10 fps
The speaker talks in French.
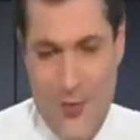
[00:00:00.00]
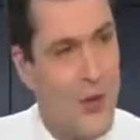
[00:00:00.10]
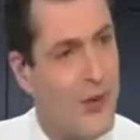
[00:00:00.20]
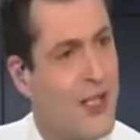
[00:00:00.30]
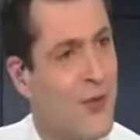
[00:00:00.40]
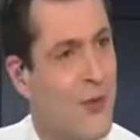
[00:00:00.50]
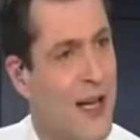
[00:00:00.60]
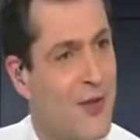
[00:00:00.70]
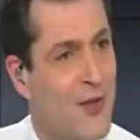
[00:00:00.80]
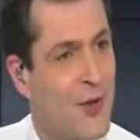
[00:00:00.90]
ambiante qui nous
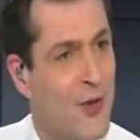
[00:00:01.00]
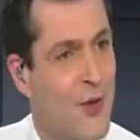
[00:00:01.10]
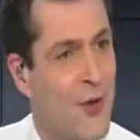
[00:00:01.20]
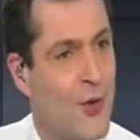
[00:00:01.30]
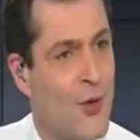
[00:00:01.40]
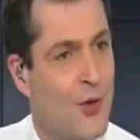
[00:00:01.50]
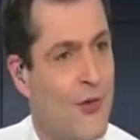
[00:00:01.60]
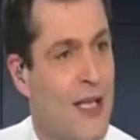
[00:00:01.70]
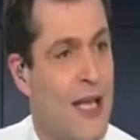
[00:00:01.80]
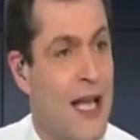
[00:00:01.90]
berce
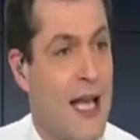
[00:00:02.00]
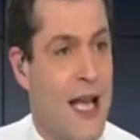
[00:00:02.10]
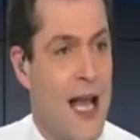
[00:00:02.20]
aujourd'hui